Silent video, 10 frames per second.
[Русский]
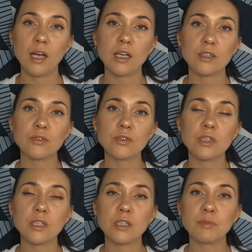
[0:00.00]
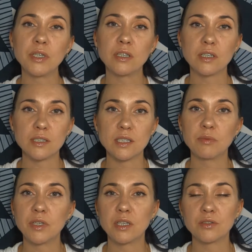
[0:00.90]
которые прекрасно
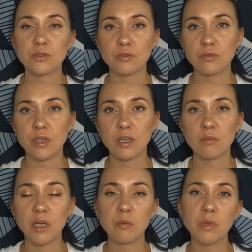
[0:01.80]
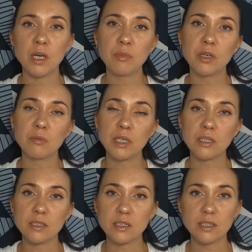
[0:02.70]
перекочевывали к моей маме, к
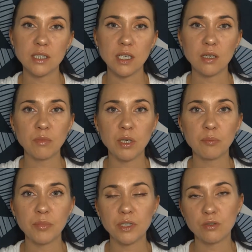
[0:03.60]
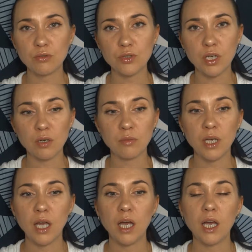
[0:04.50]
моей сестре, моим подружкам.
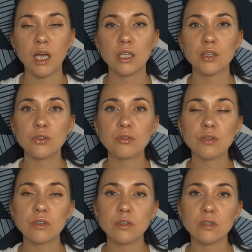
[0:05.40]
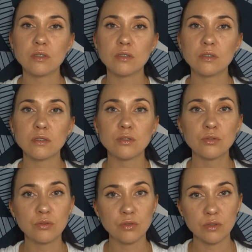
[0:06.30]
Но э,
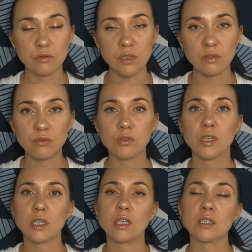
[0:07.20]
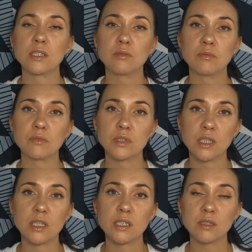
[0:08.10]
до того, как я с
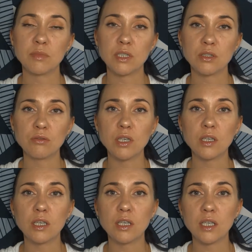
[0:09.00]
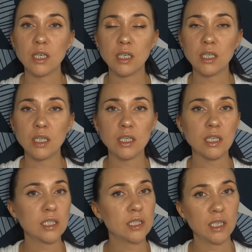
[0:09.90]
стала снимать ролики, я
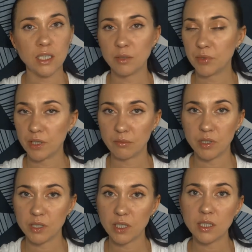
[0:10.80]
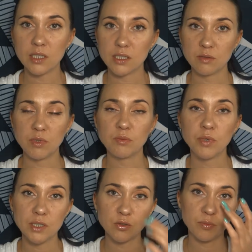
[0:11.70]
никогда не приобретала себе
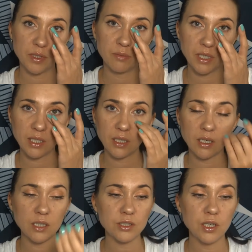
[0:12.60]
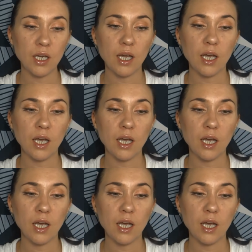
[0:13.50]
базу под макияж.